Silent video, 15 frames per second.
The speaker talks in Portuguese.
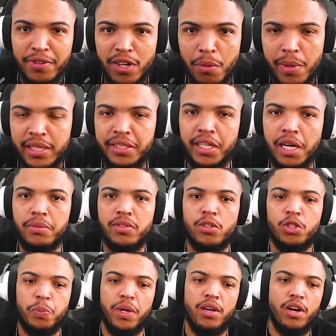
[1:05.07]
Finalmente chegamos
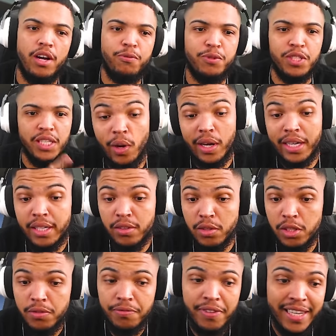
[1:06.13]
aos playoffs. Estou aqui
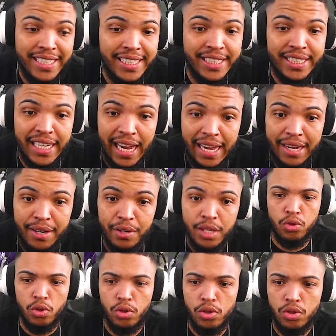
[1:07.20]
no vestiário
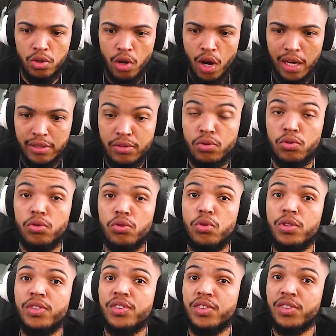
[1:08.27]
do nosso,
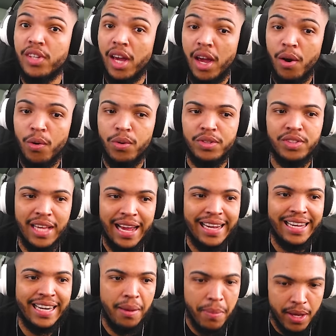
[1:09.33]
do seu
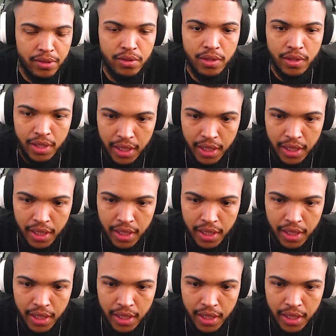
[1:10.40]
Sacramento